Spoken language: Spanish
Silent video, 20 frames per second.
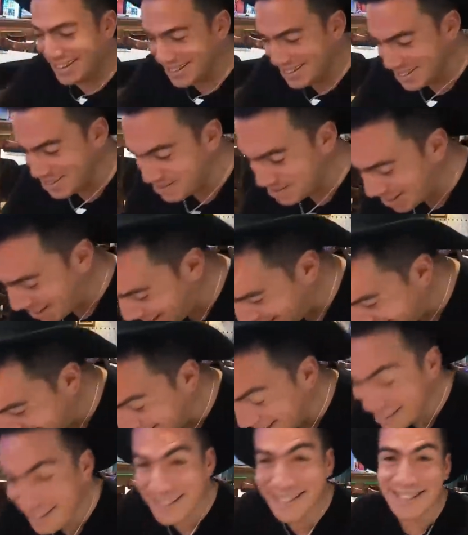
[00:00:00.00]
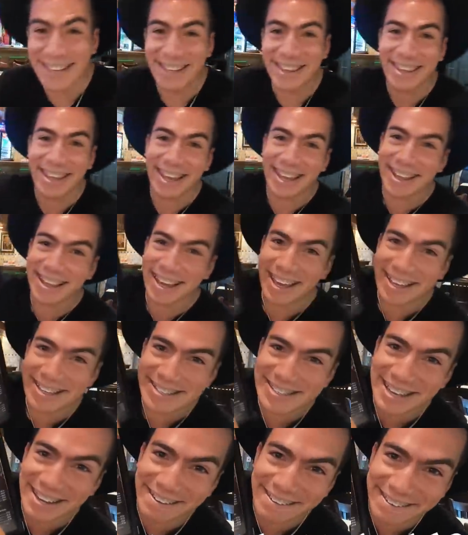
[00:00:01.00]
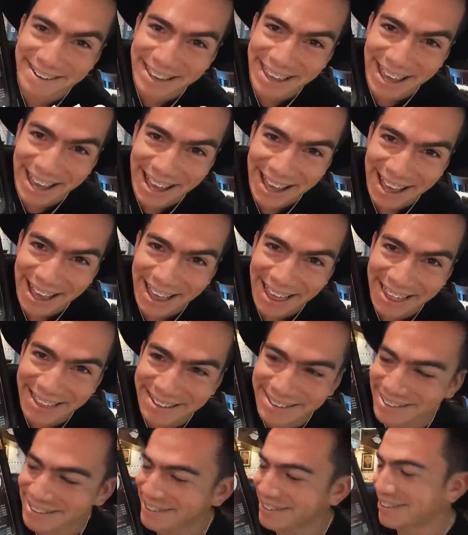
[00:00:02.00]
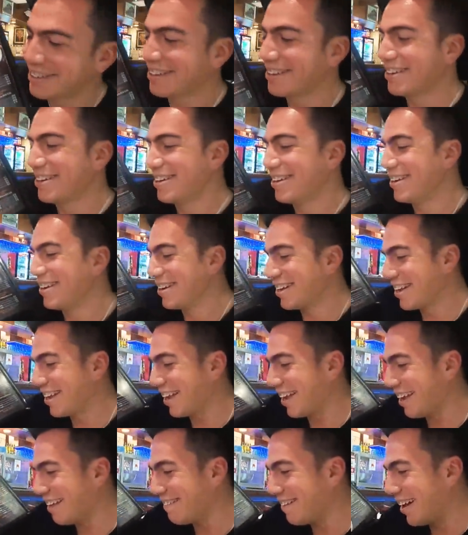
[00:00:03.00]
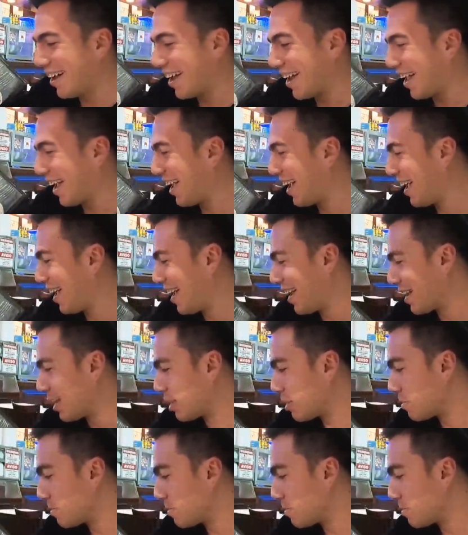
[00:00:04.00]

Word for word: Encebolladito, sí tienen encebollado. Qué bacán.